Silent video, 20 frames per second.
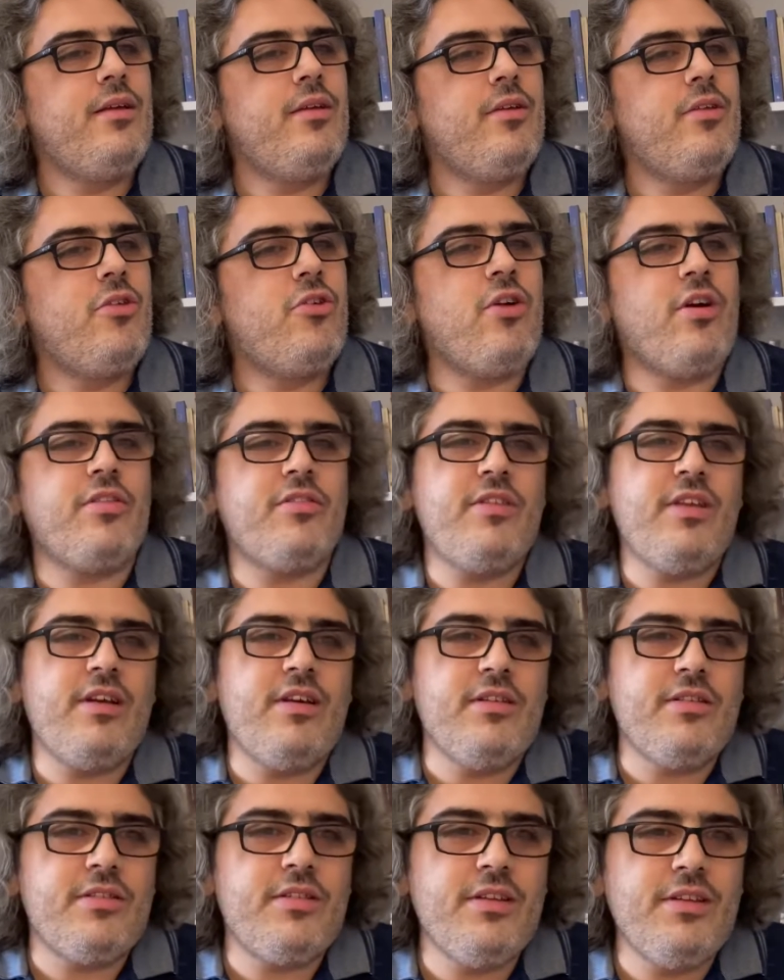Charles
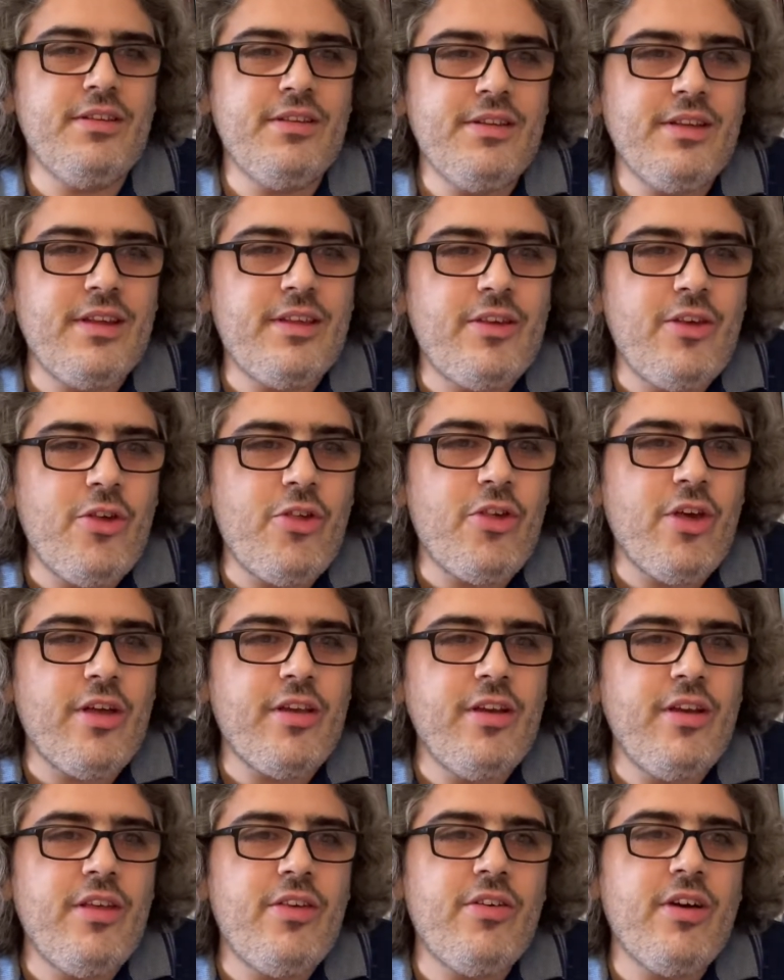Dickens'ın İki
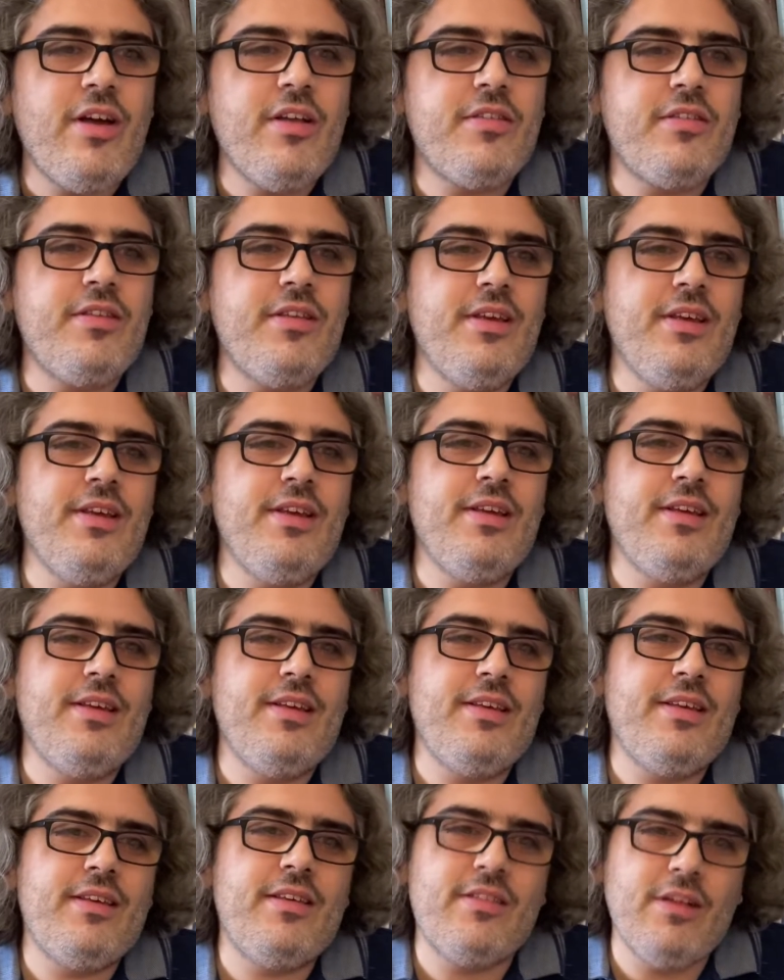Şehrin Hikayesi
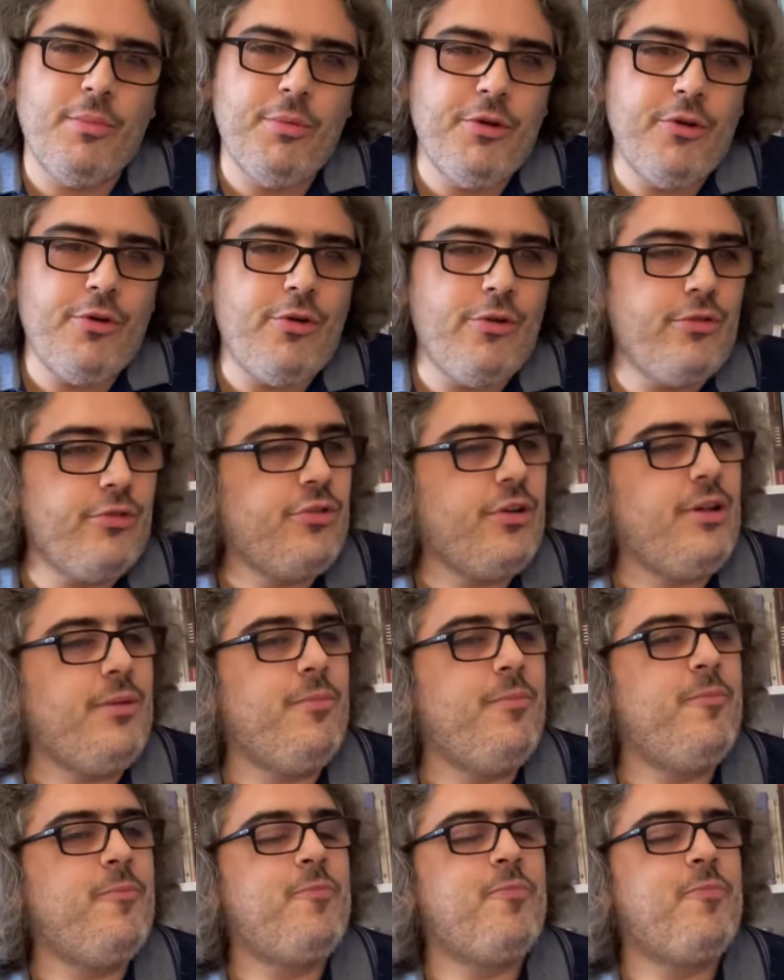kitabını konuşalım.